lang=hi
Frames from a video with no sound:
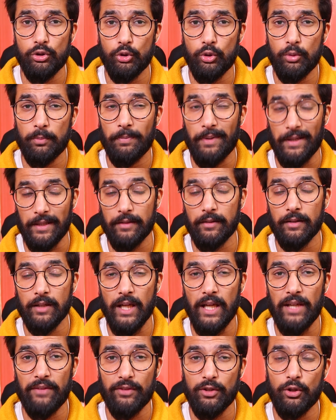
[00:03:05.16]
शुड डू बट
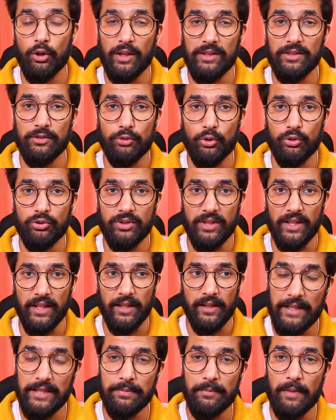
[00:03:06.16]
काफी लोग ऐसा सोचते
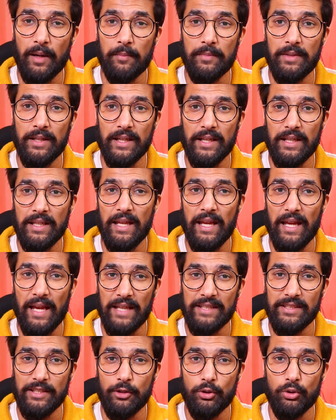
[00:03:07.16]
हैं इस मामले के लिए
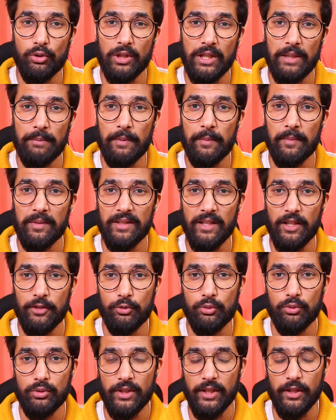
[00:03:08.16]
ऐसे लोगों के लिए मैं बता
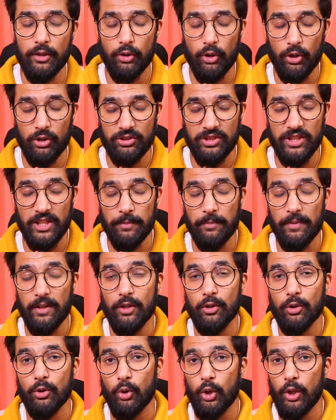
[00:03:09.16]
दूं कि कॉन्सेंट में
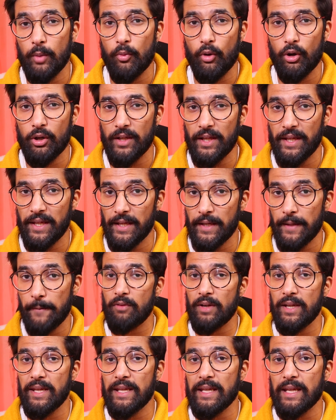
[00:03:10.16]
कोई बॉन्ड नहीं है
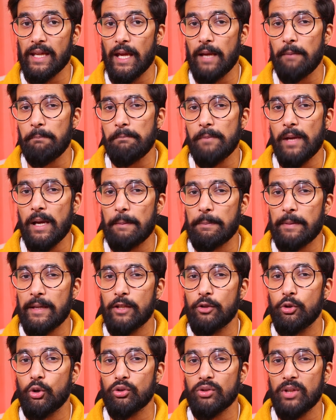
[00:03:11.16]
वहीं कैप में
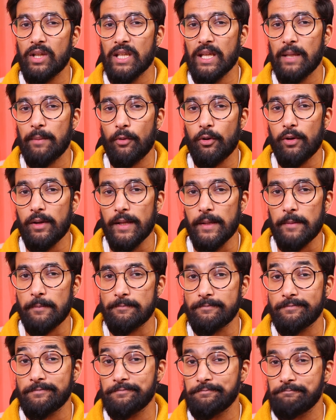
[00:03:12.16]
आपकी दो साल की बॉन्ड है
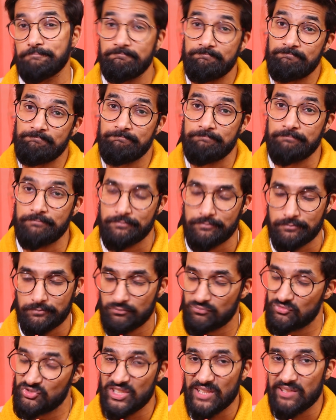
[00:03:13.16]

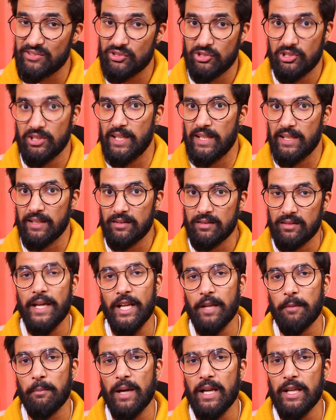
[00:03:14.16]
जस्ट सेइंग
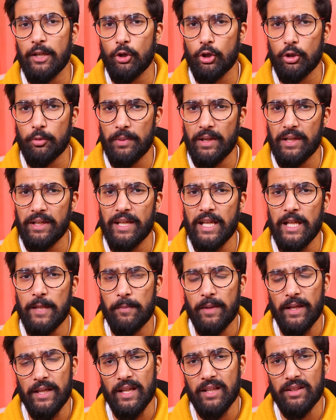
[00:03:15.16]
इट माइट नॉट बी अ डील
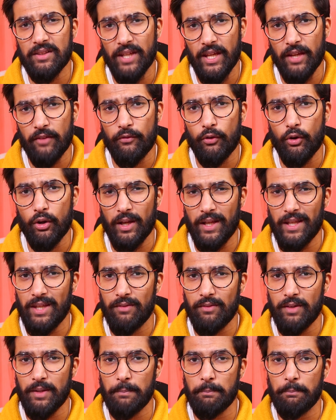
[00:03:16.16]
ब्रेकिंग थिंग फॉर
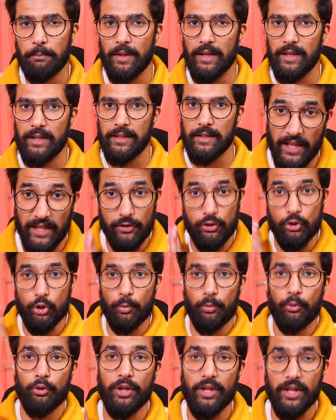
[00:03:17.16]
एनी वन बट आई
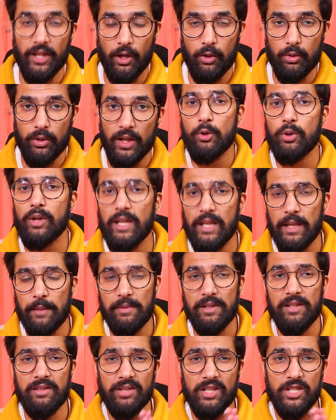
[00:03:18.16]
शुड पुट इट आउट क्योंकि ये
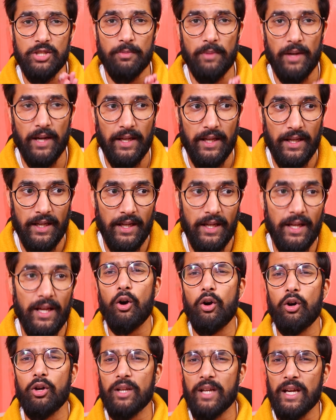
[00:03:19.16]
मेरी सर्च में आया है
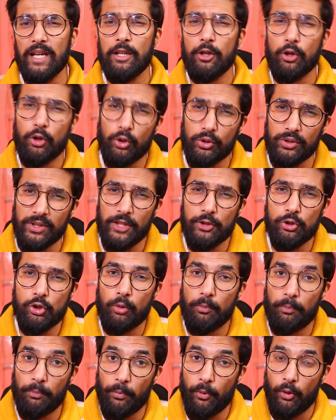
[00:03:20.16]
और कई लोग होते हैं
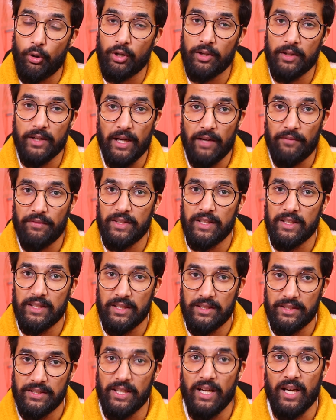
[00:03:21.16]
जो बॉन्ड काफी
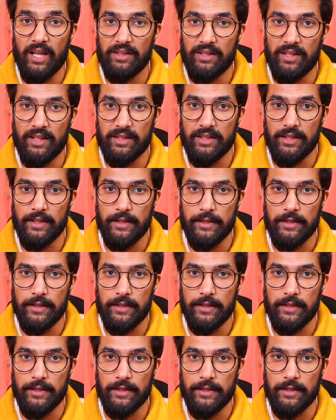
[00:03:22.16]
ज्यादा ध्यान देते